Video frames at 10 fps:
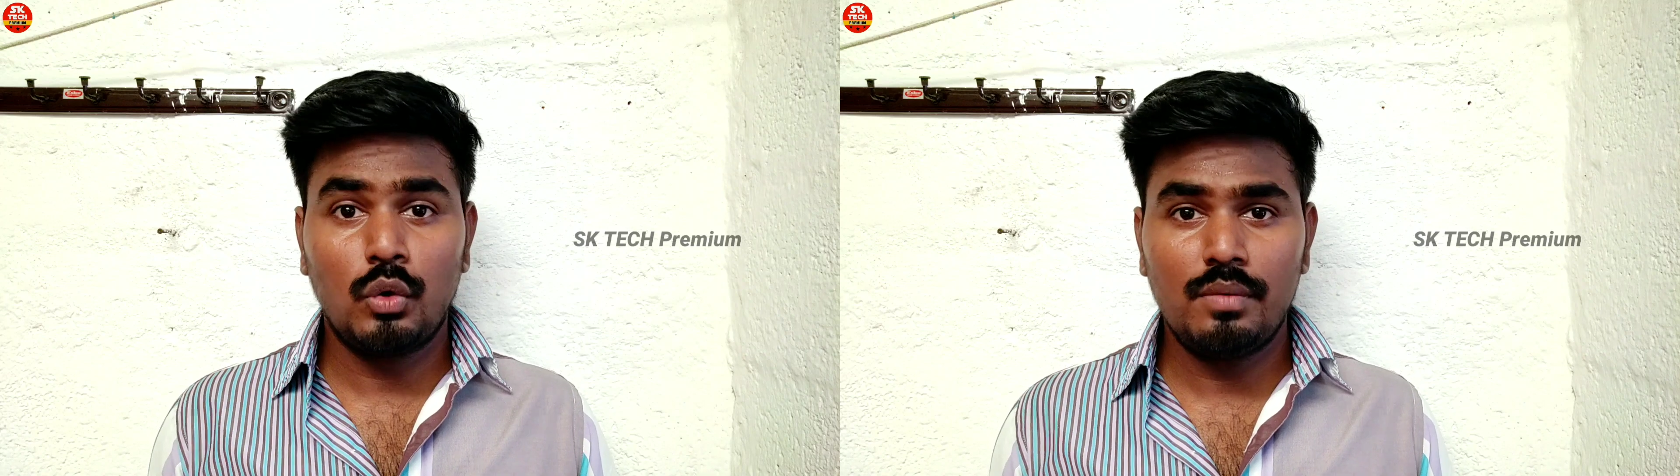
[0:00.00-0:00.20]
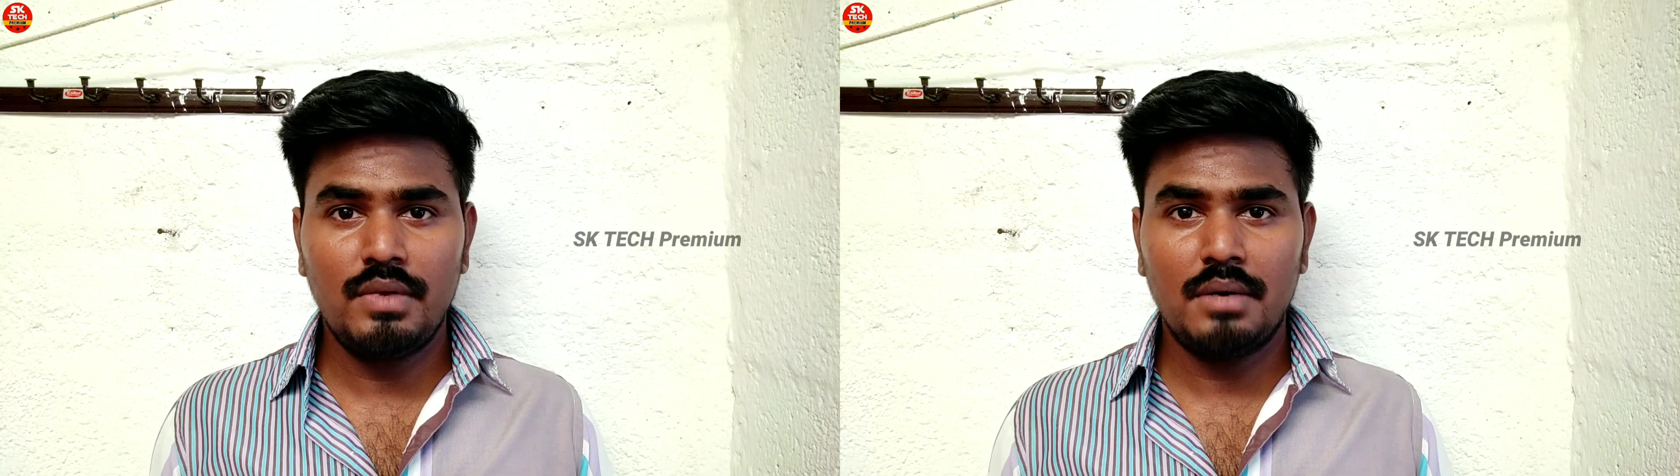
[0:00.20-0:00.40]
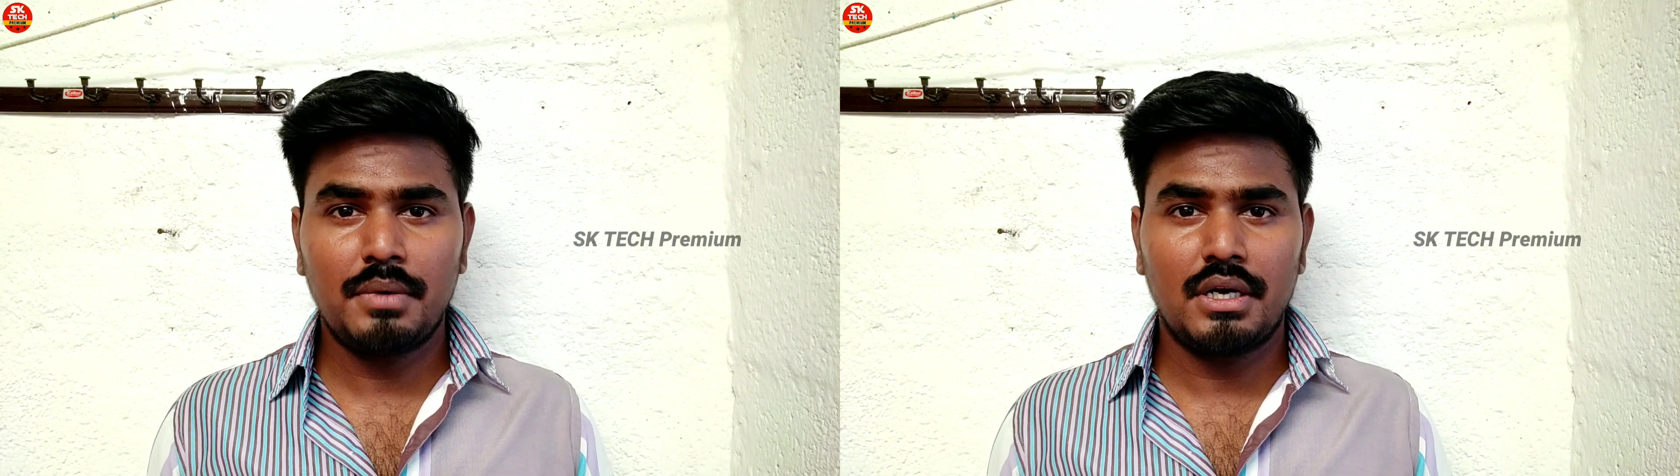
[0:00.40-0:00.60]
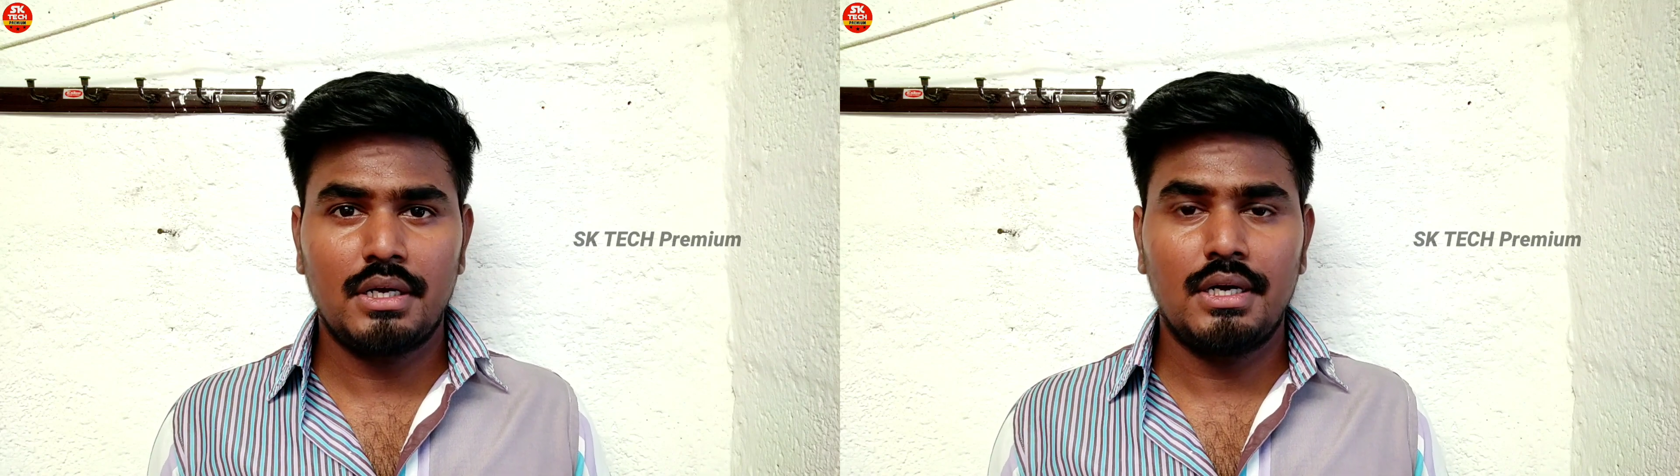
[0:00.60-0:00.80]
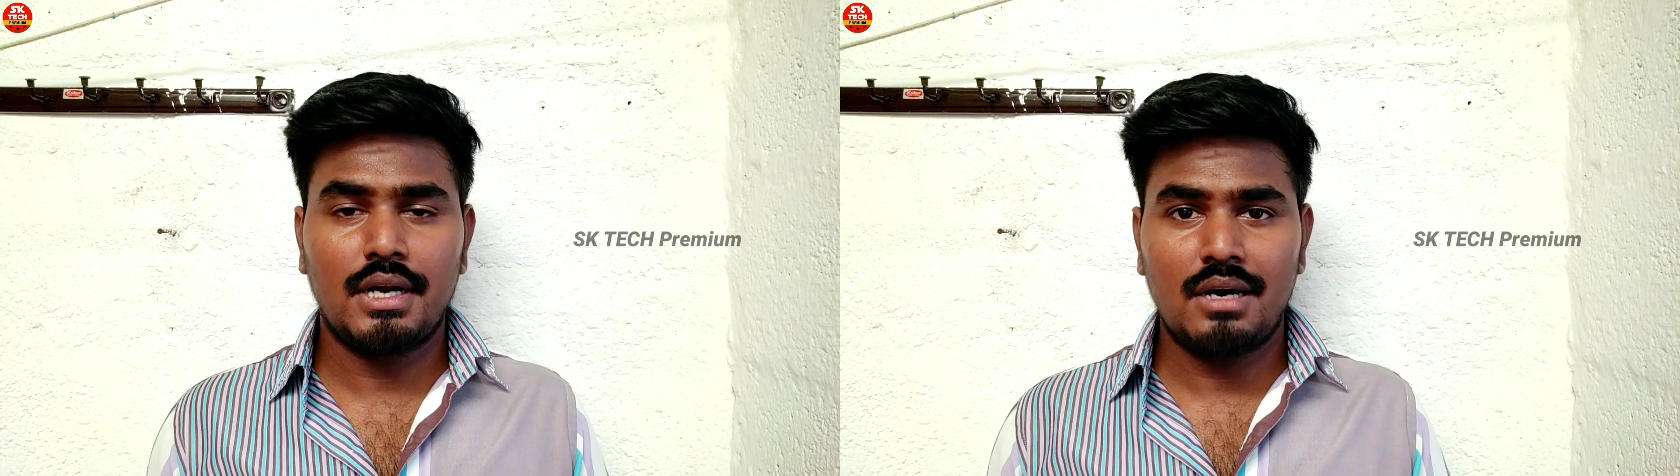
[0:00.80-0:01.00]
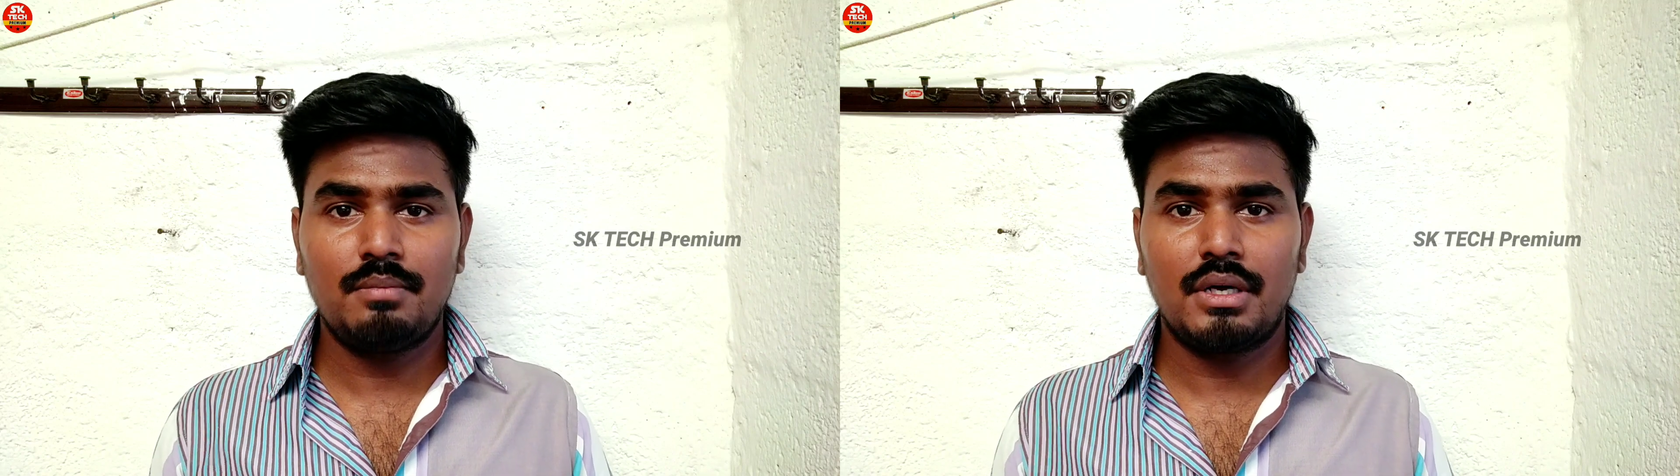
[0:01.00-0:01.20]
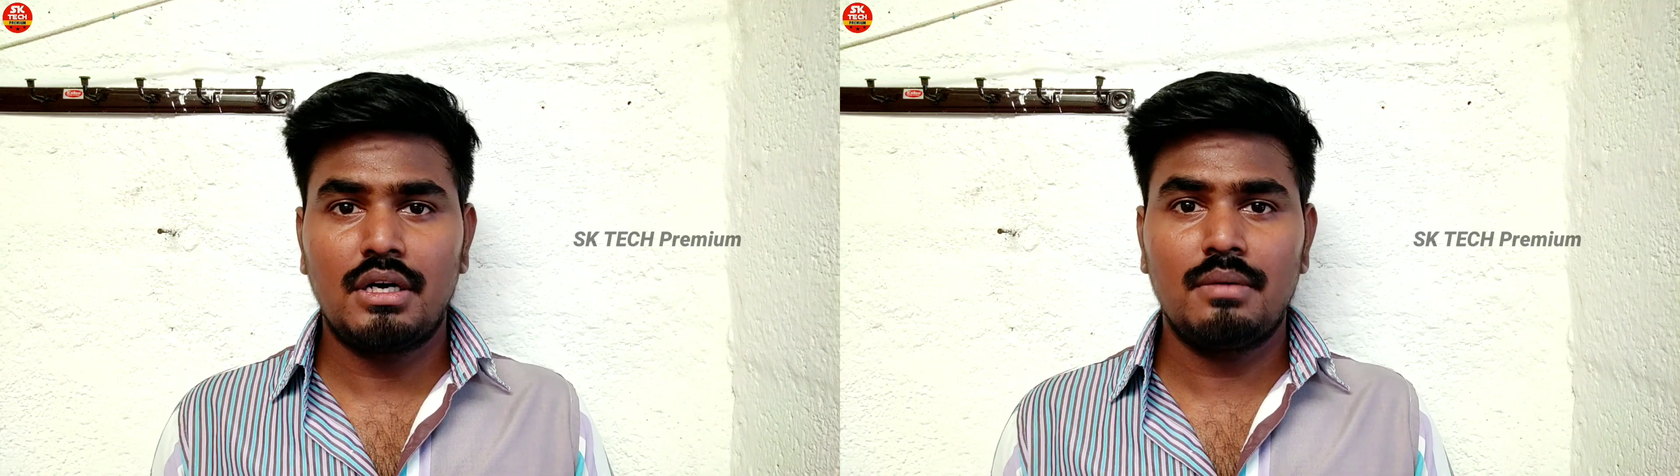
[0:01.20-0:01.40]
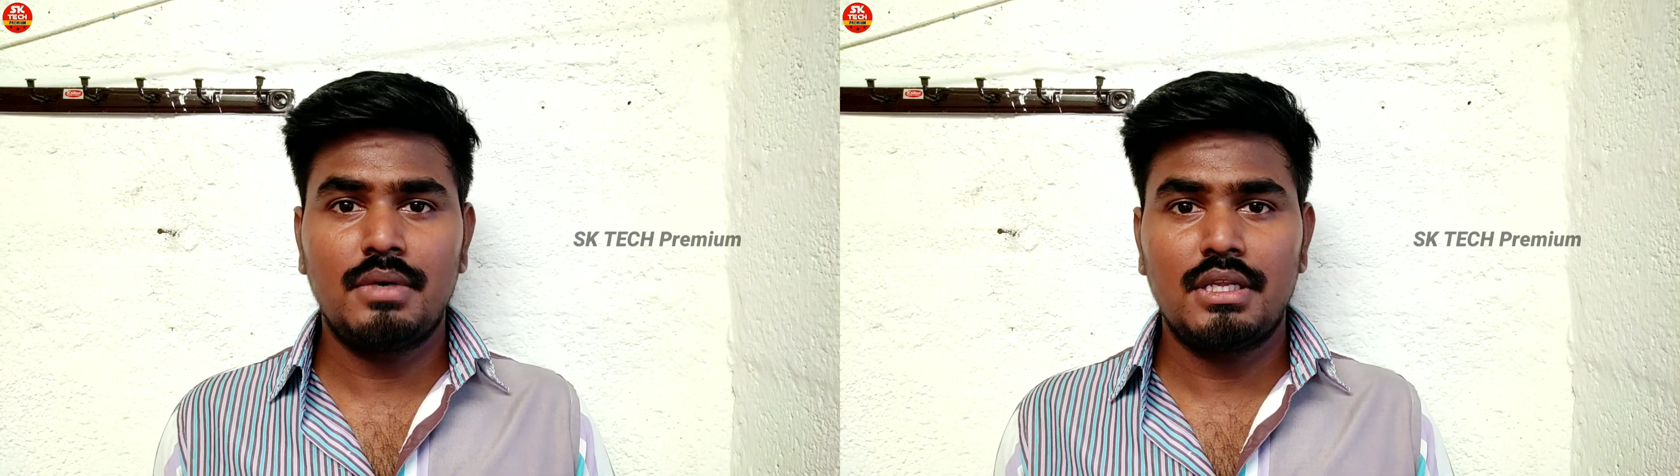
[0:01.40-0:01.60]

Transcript: பொறுமையாக பாருங்கள் நான் பண்ணுற